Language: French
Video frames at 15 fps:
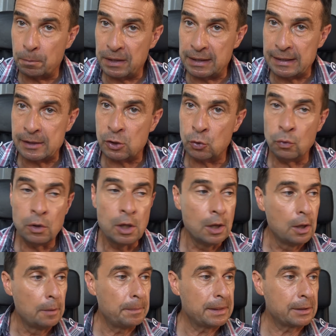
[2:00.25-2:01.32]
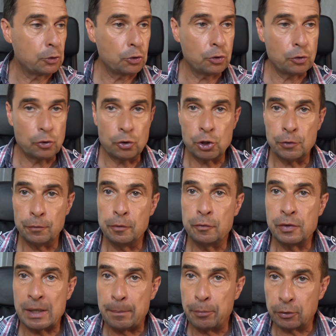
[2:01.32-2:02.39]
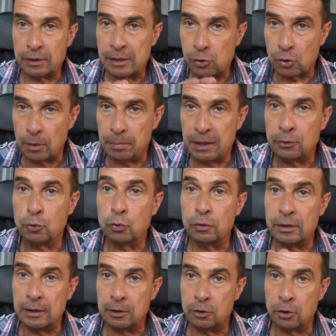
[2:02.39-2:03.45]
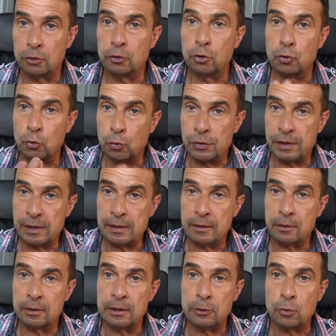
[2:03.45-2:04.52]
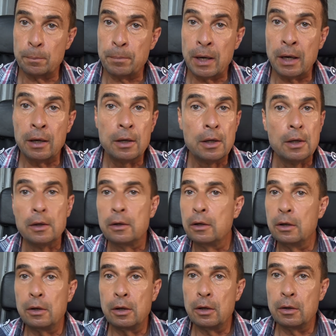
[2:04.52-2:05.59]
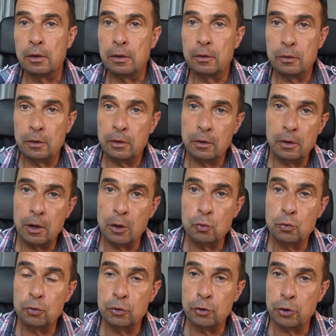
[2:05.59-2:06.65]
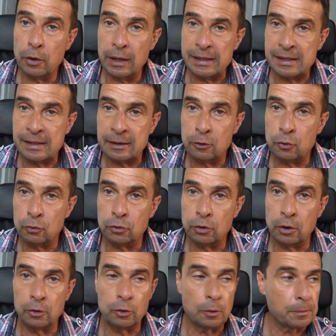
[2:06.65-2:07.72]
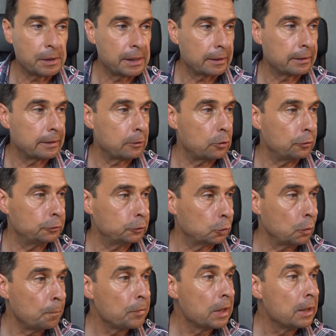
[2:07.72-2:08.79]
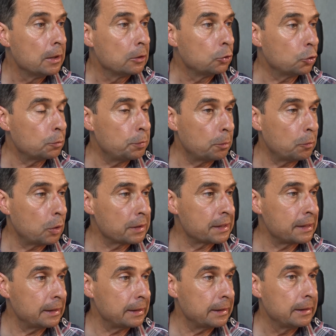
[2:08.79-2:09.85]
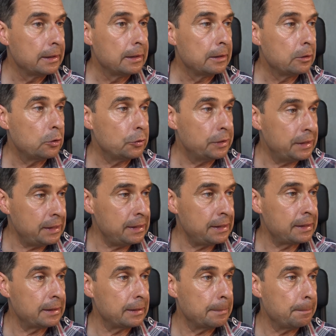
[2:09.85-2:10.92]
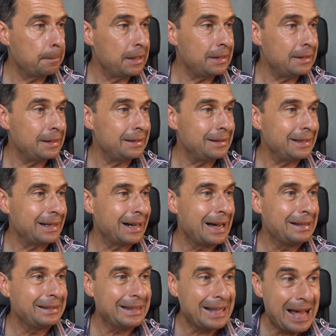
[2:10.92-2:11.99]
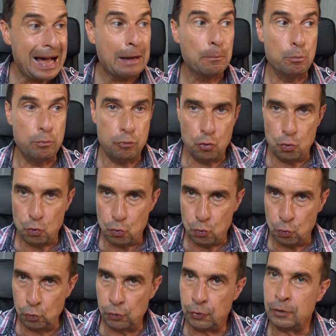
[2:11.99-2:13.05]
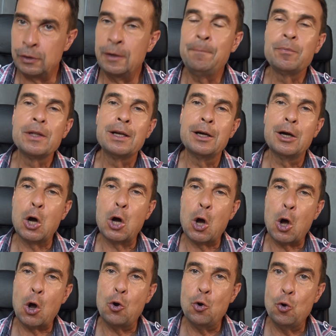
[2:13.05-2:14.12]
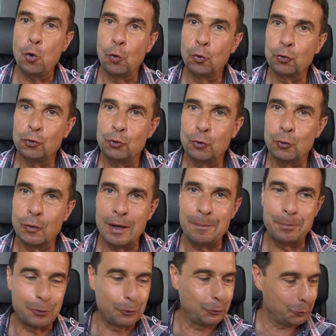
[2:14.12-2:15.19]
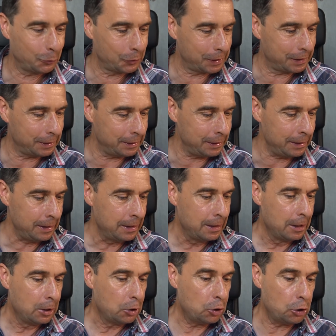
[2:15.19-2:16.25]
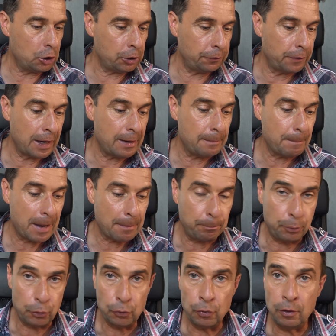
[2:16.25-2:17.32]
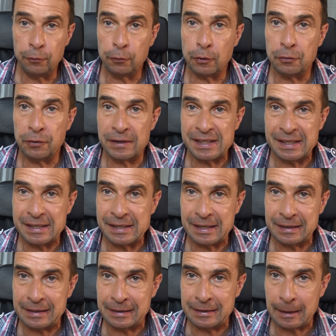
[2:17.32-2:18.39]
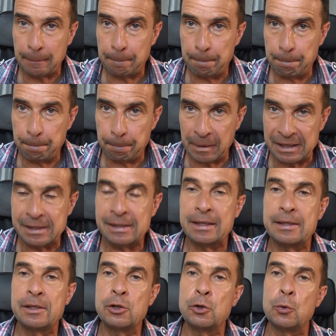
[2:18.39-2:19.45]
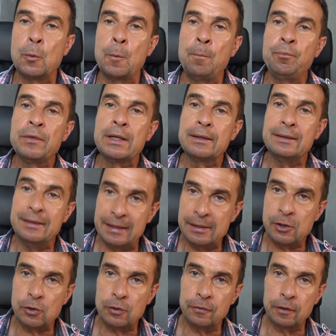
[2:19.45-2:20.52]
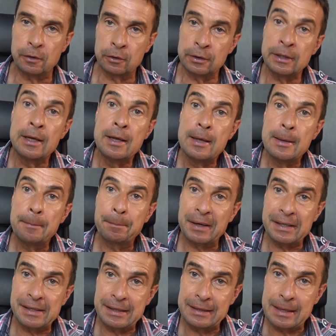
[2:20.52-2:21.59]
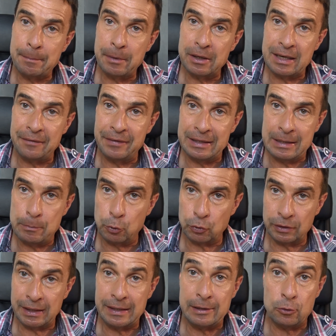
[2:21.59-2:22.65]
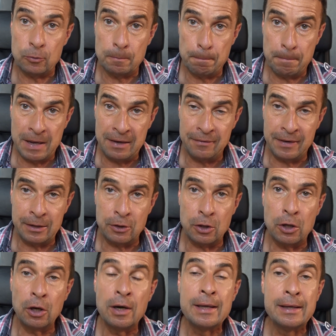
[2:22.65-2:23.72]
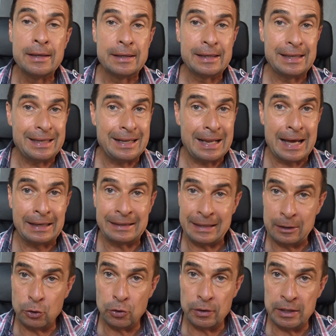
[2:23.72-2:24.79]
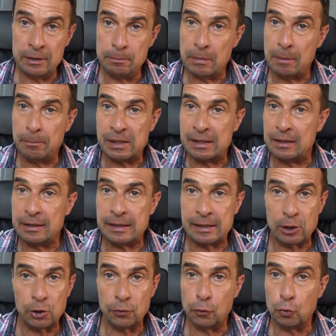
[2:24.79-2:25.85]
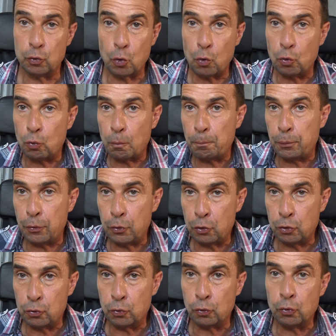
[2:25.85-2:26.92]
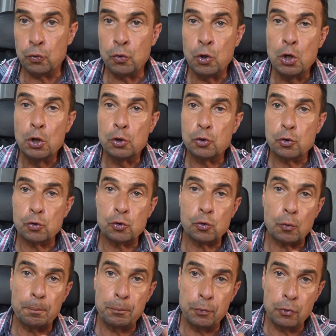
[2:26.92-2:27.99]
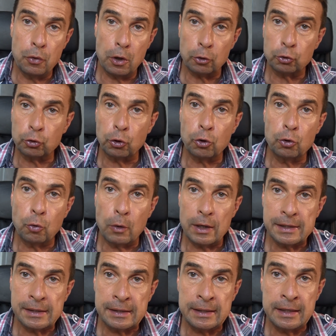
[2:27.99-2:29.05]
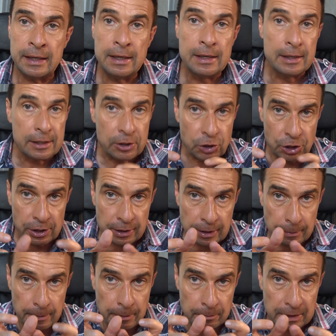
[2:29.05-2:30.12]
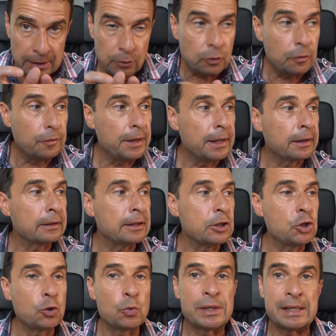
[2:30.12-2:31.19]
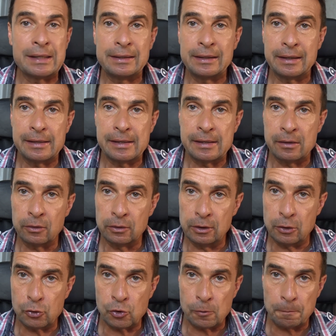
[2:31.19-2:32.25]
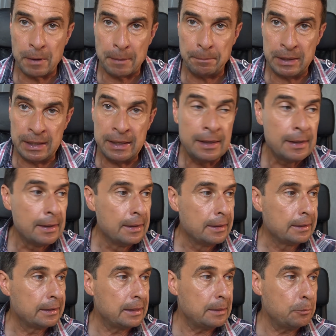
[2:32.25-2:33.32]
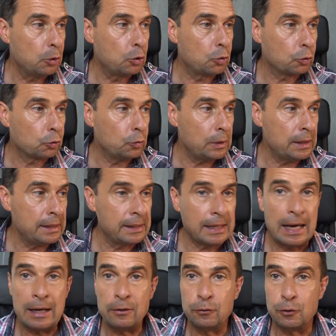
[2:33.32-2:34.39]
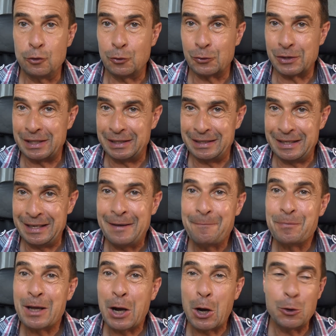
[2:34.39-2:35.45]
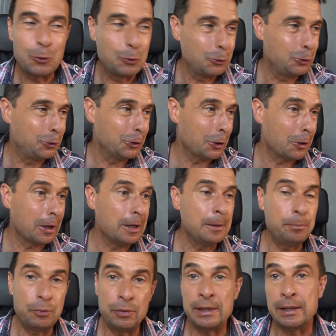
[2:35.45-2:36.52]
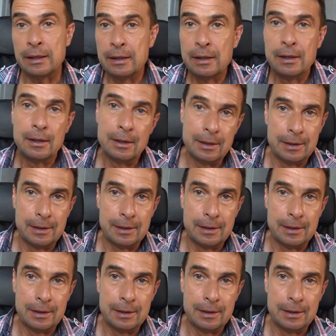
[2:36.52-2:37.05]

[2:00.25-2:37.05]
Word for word: la complication parce que je veux vous apporter sur un plateau des cotes croustillantes et non pas un, coup de cœur à 5 contre 1 comme certains le font. Donc pour moi, c'est le 10 Mediterrana Blues, un long nom à prononcer. Le cheval m'a plu, il faut effacer sa dernière prestation, décevante. Précédemment, il avait démontré une belle valeur. Il a quelques lignes, même si ses chevaux ont peu couru, se sont peu entrecroisés. J'ai quand même découvert des choses intéressantes dans son papier qui me conduisent à le vous conseiller en coup de cœur. Et puis,